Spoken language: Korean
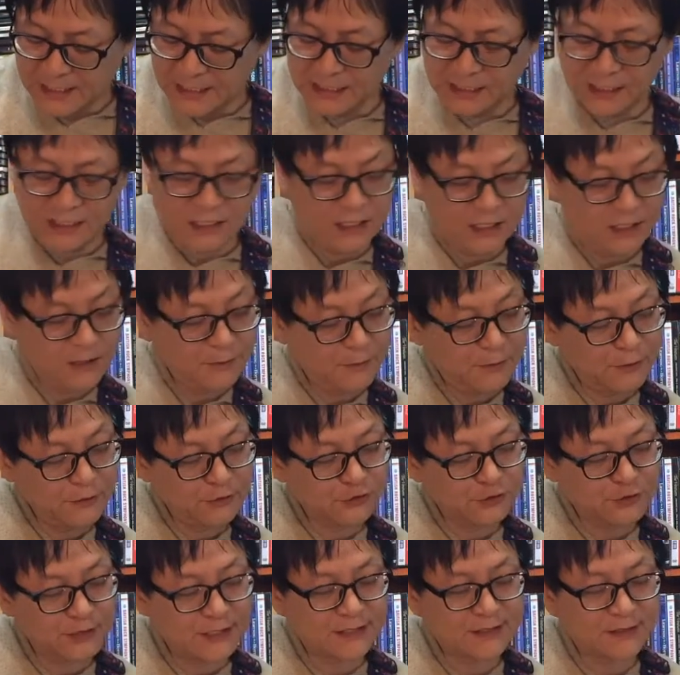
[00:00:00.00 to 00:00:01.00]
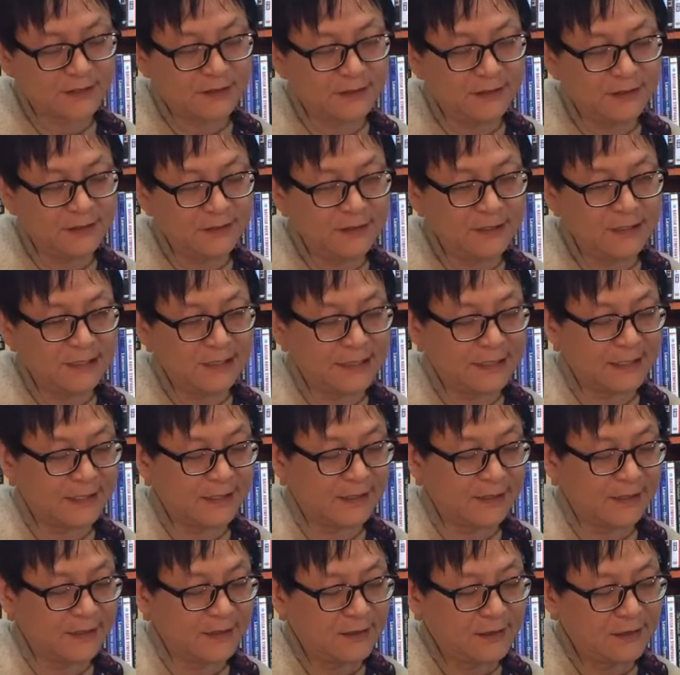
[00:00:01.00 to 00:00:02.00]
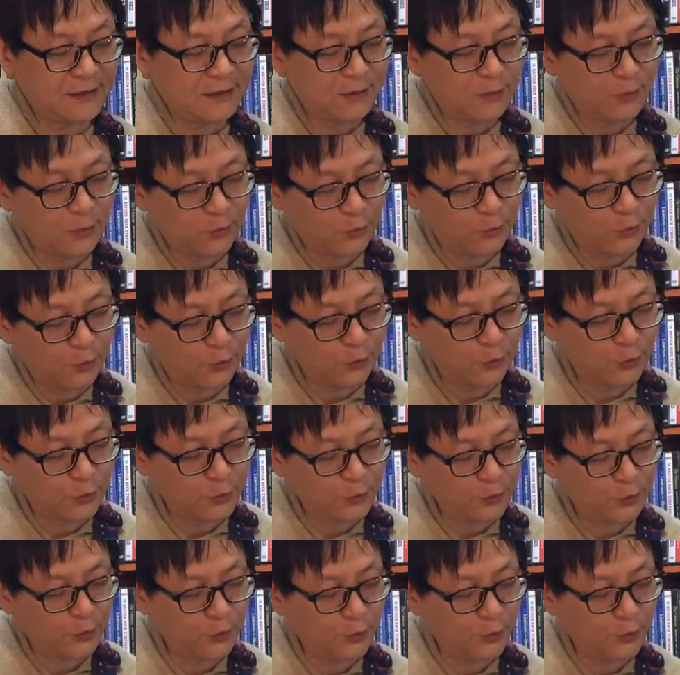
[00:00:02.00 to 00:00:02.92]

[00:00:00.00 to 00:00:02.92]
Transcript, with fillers: 1번 줄에서 예, 5도